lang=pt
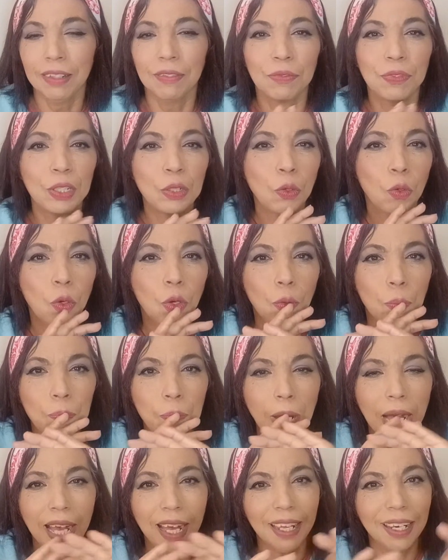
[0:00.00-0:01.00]
Ficou
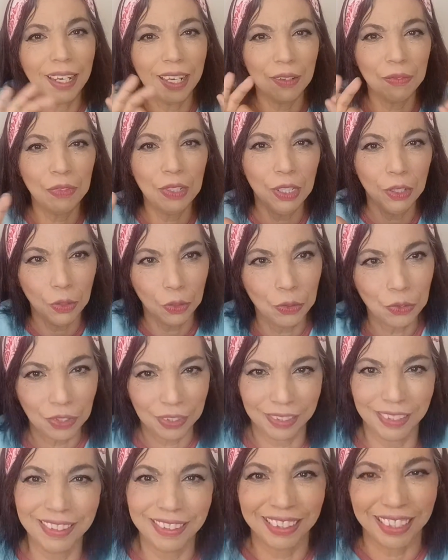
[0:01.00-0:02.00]
maravilhoso
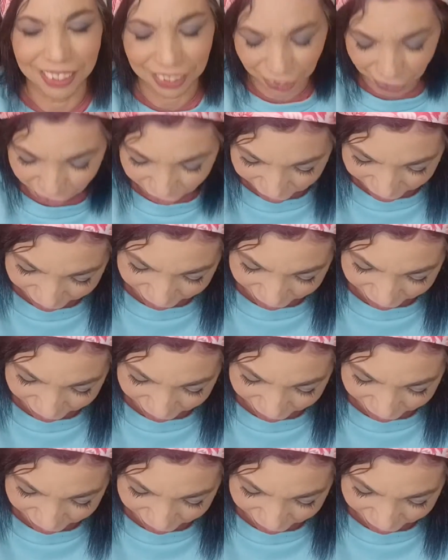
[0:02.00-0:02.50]
esse stand.